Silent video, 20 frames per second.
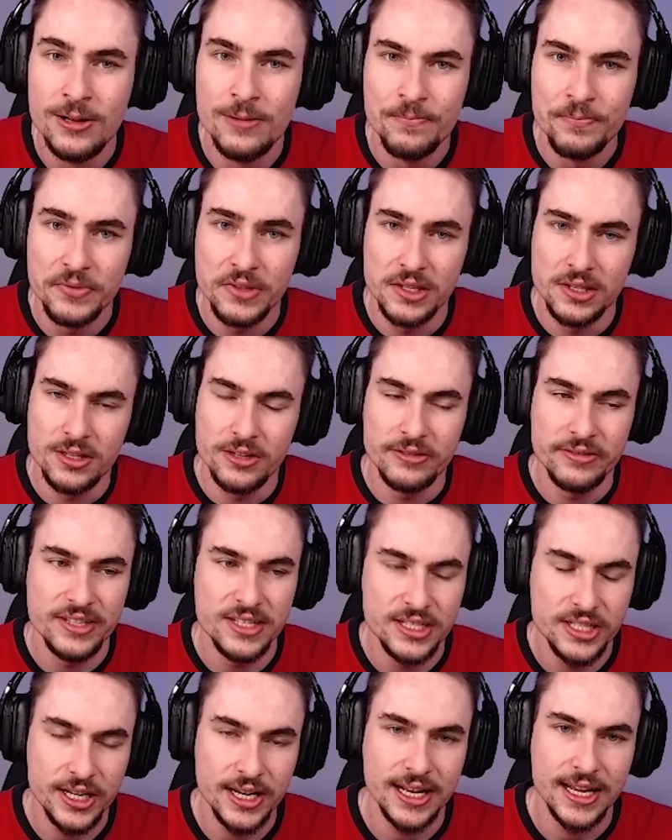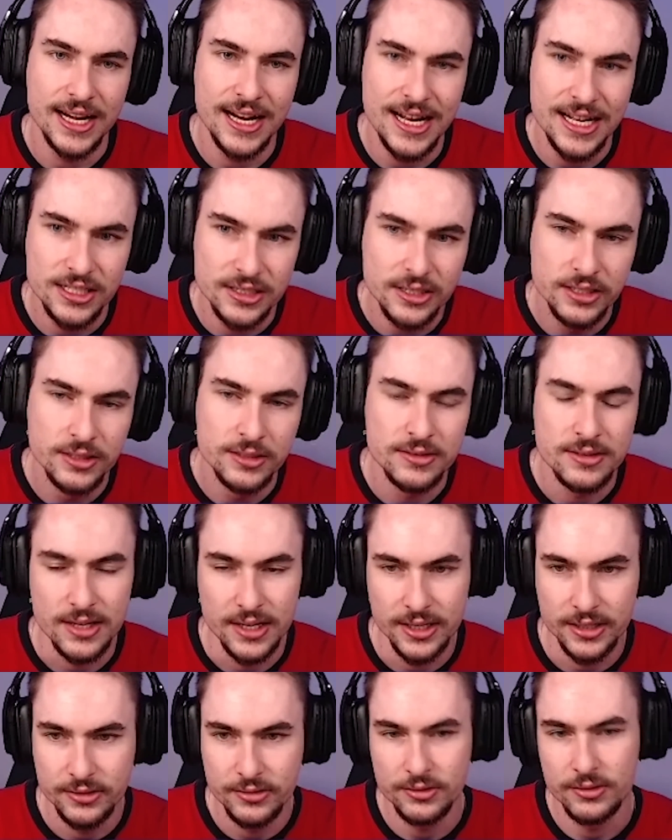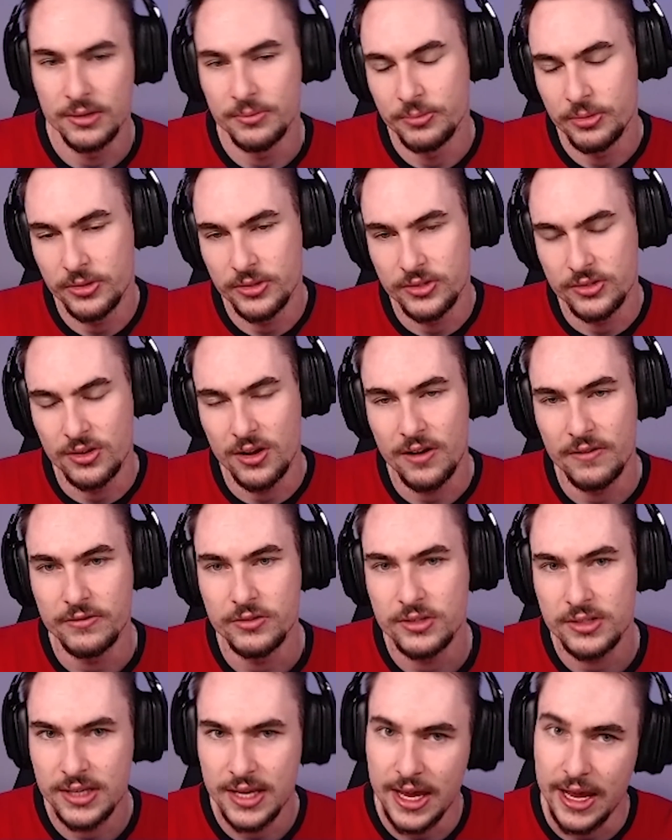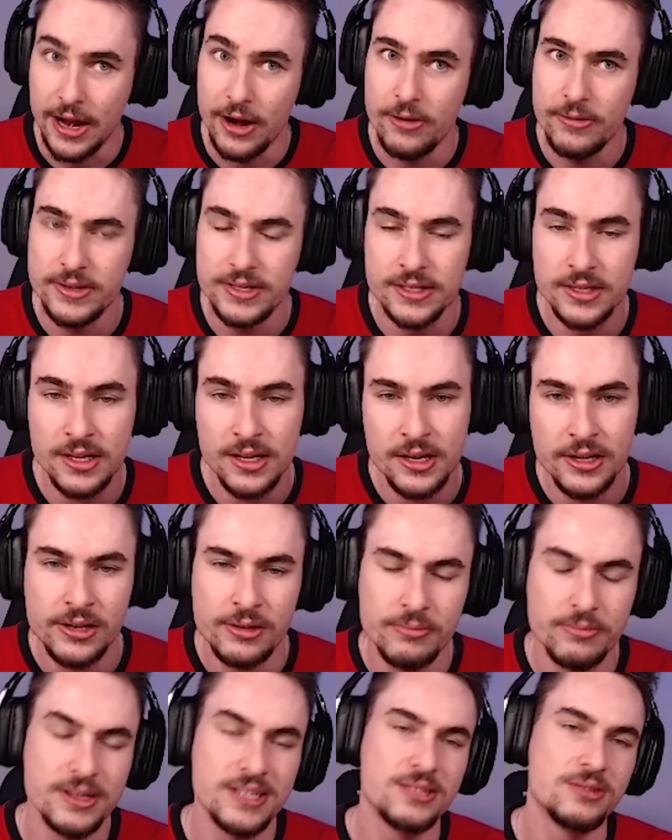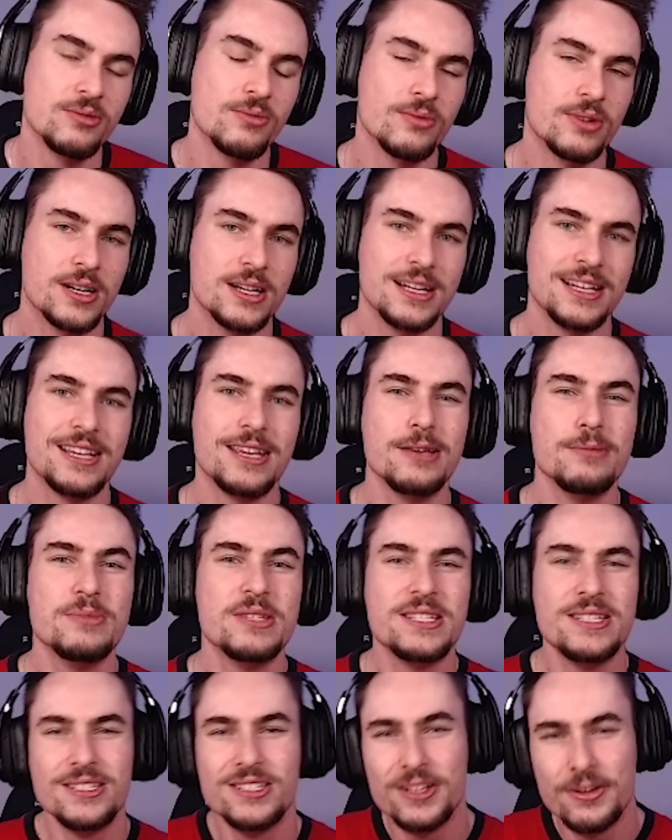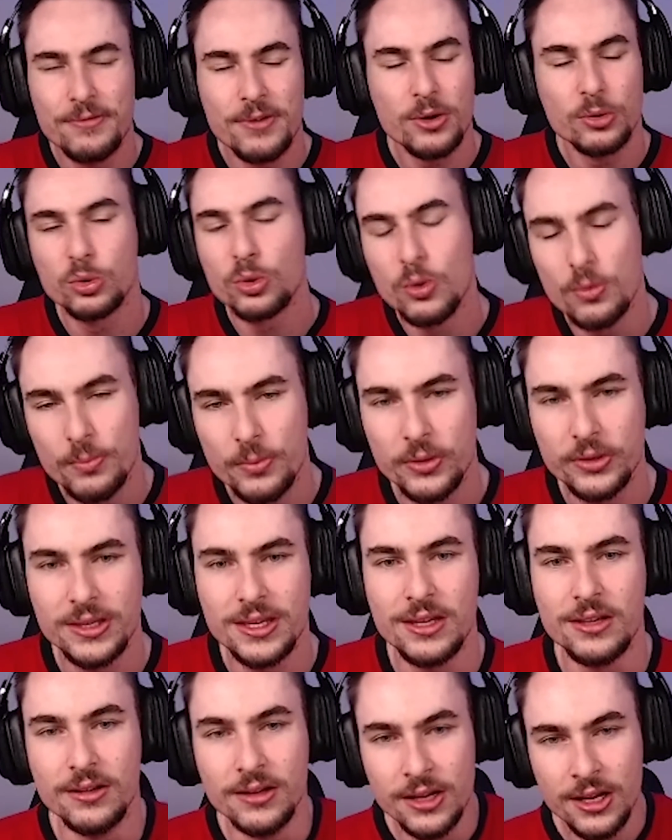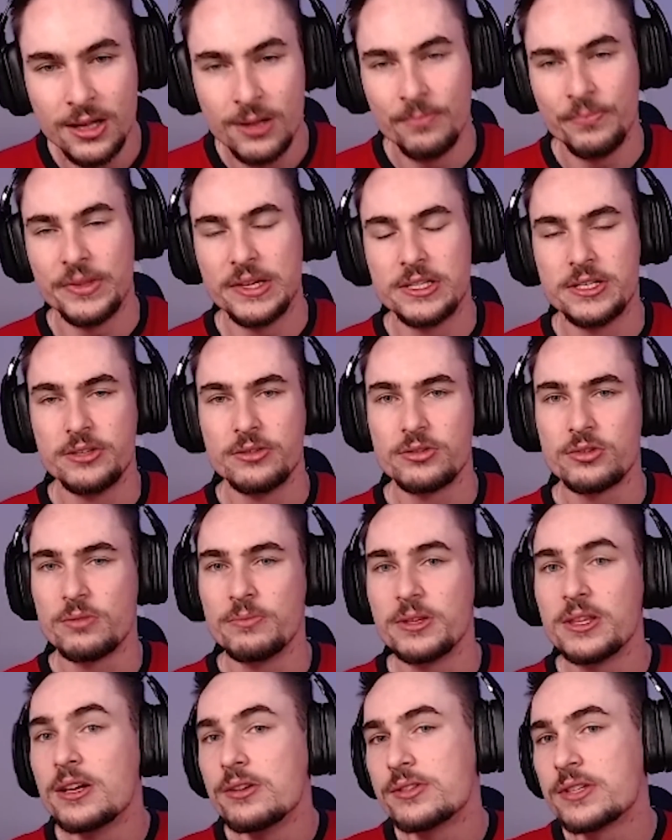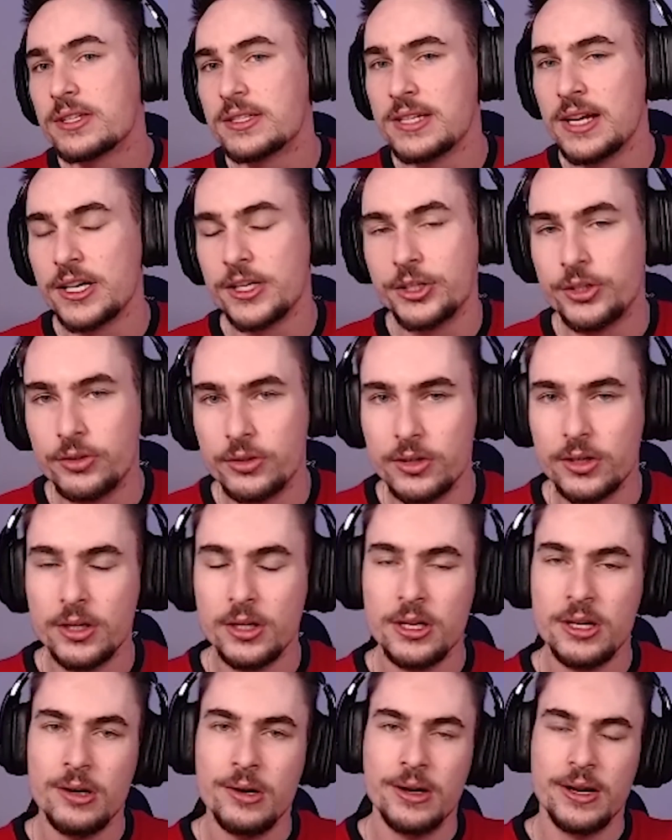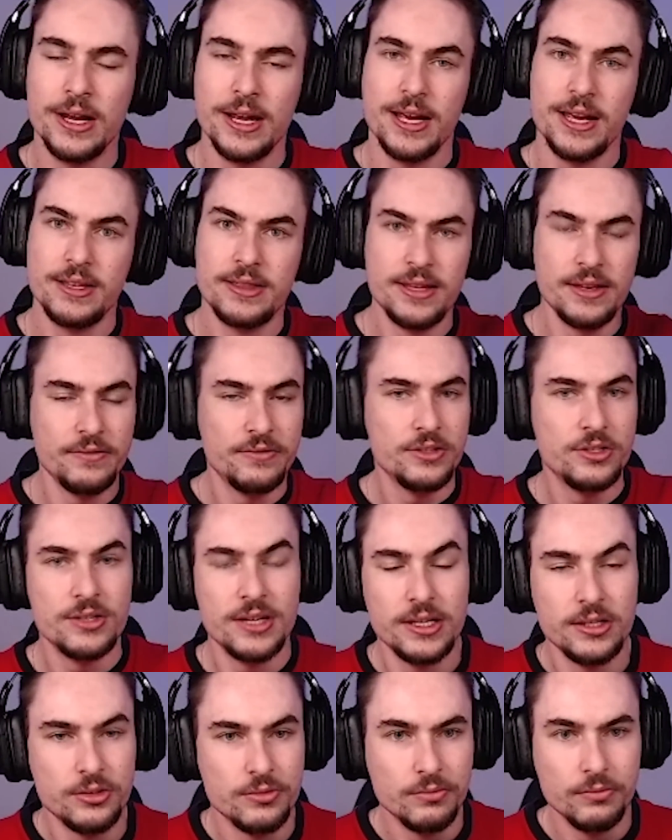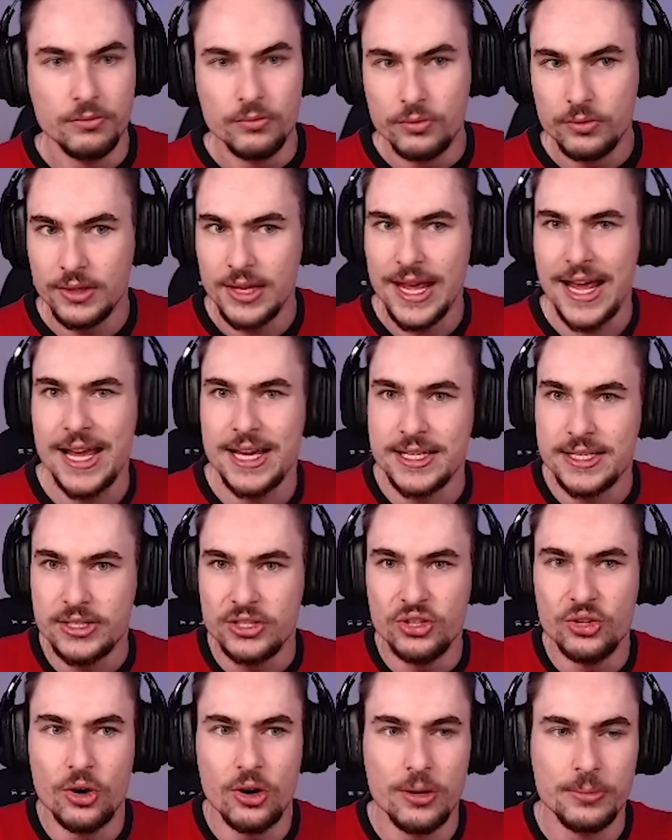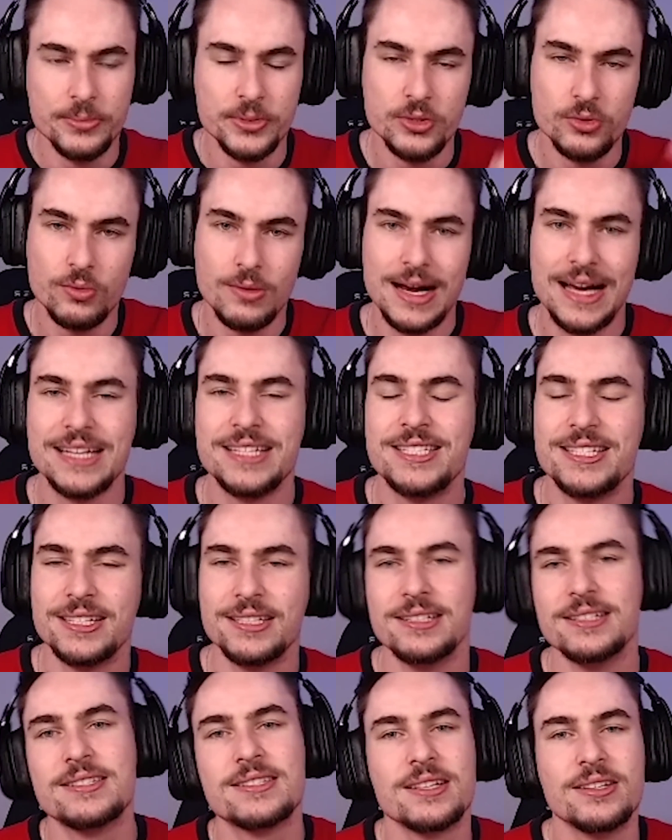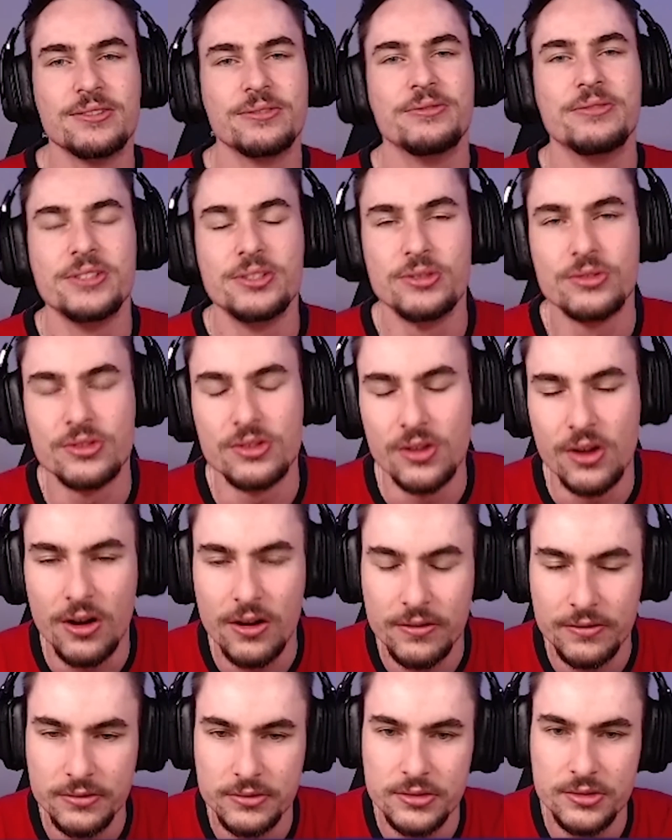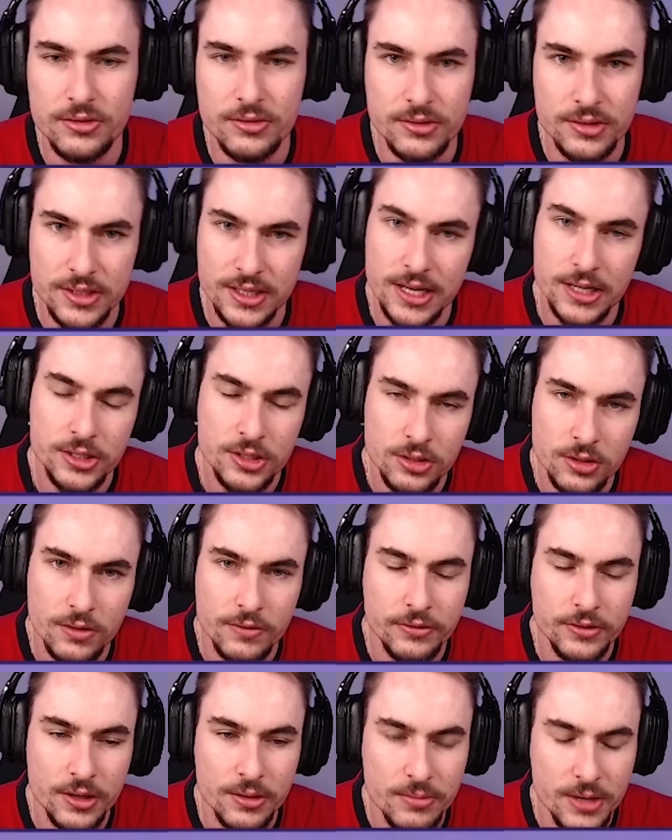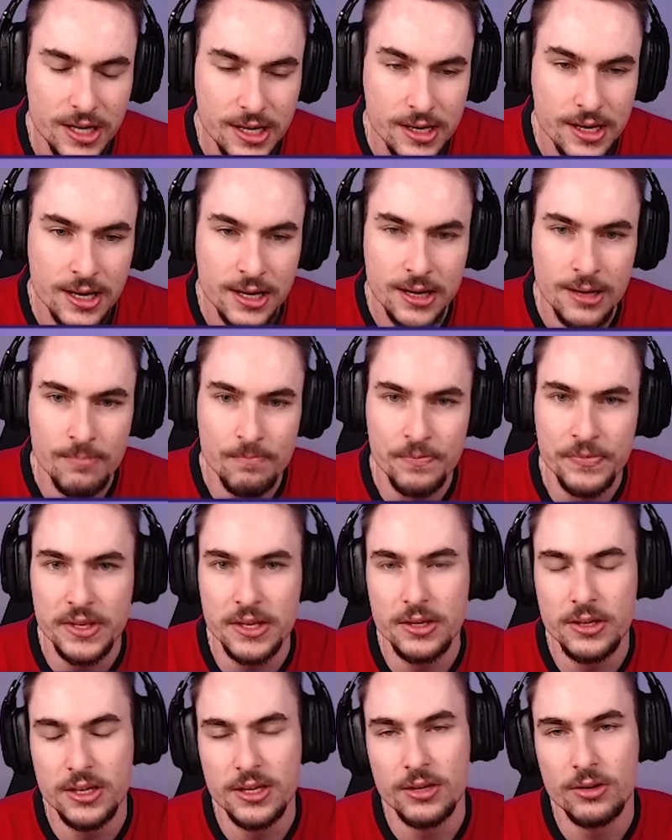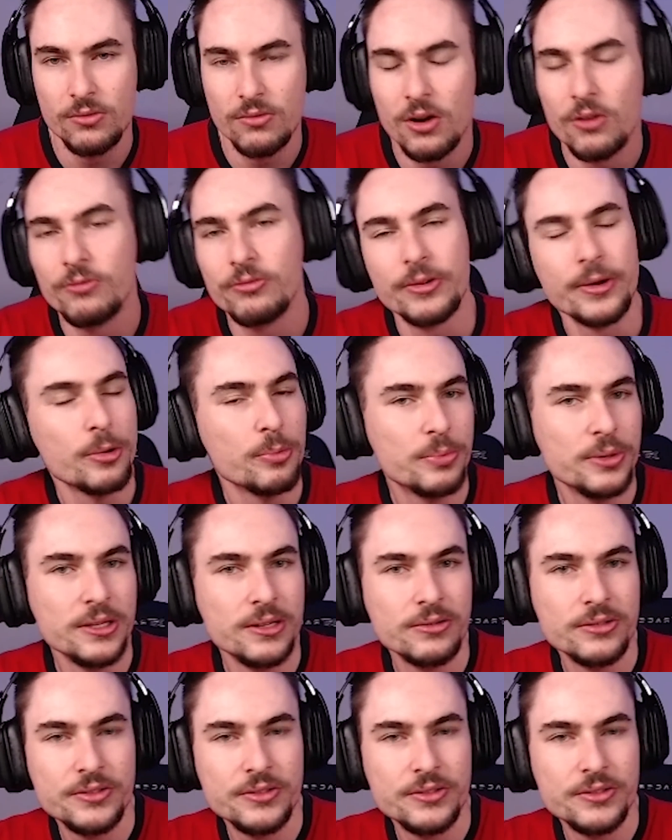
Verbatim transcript: que talvez te agrade, certo? Campeões novos, carries, mas no early game senti que faltou um pouquinho. Deixe nos comentários o que você achou. É, tem vídeo aí do Tex, Dobbs, White lançando vídeos novos, do set novo também. E qual foi a opinião de